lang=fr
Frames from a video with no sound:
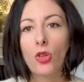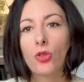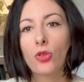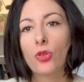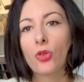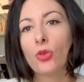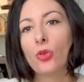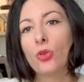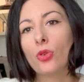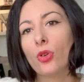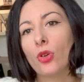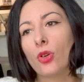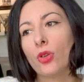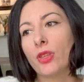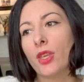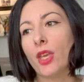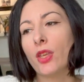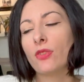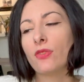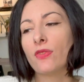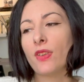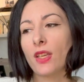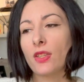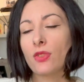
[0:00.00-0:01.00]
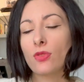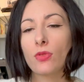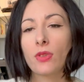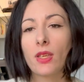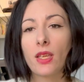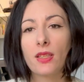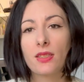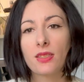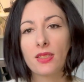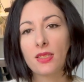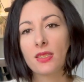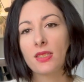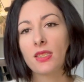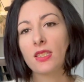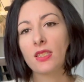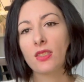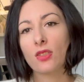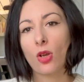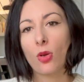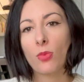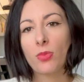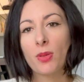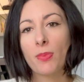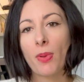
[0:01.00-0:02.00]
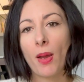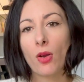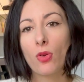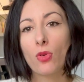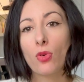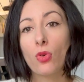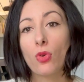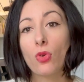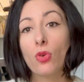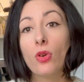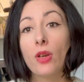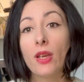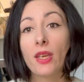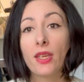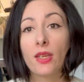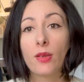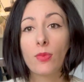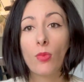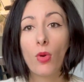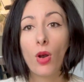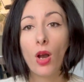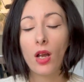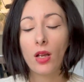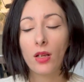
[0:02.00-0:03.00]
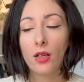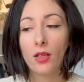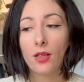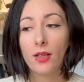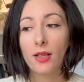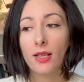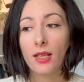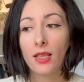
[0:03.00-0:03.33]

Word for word: qu'il y a une version qui existe qui se remplit par le haut et que moi,